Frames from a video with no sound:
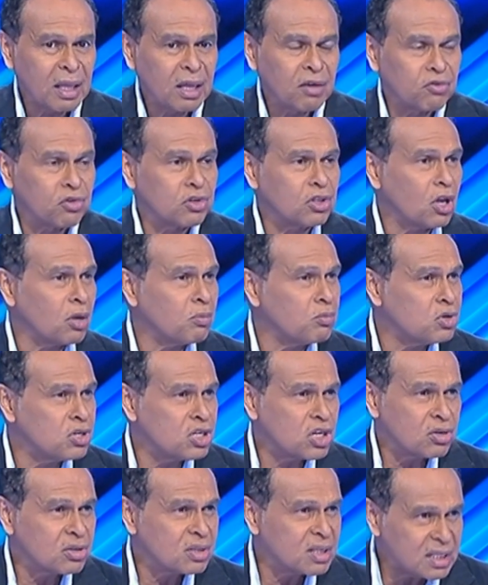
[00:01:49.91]
voté un budget
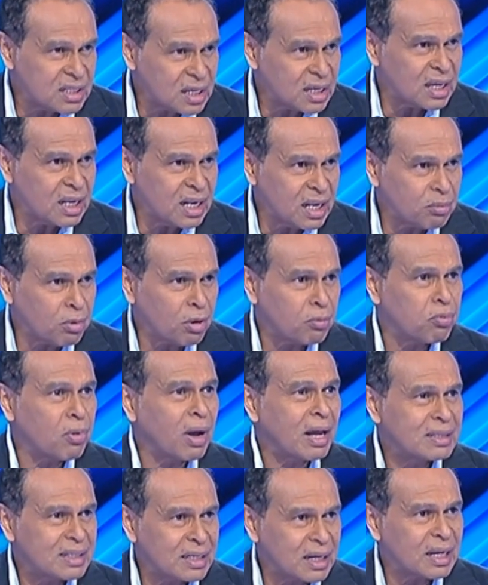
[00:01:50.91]
en déséquilibre pour
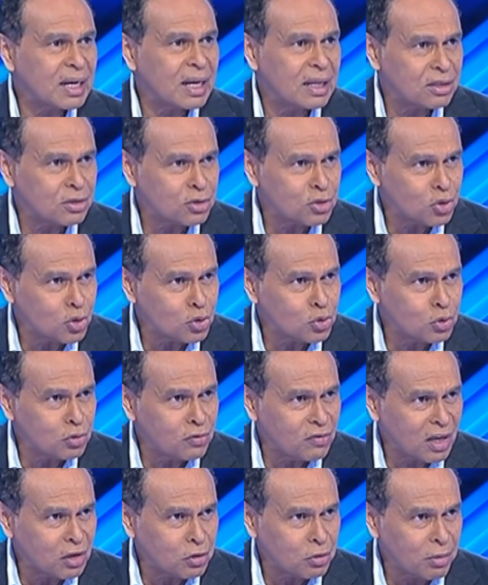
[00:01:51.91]
attirer l'attention du
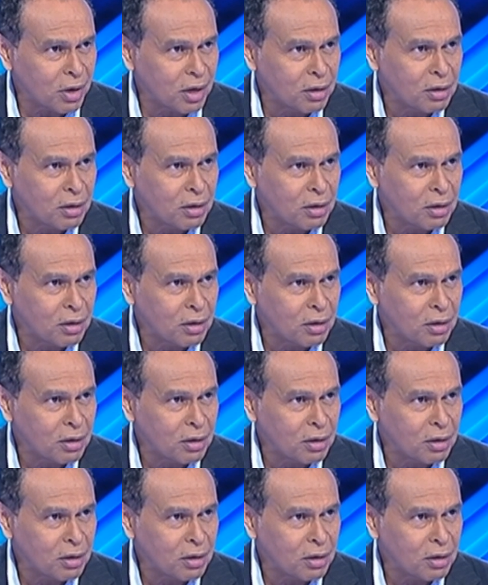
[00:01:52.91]
gouvernement.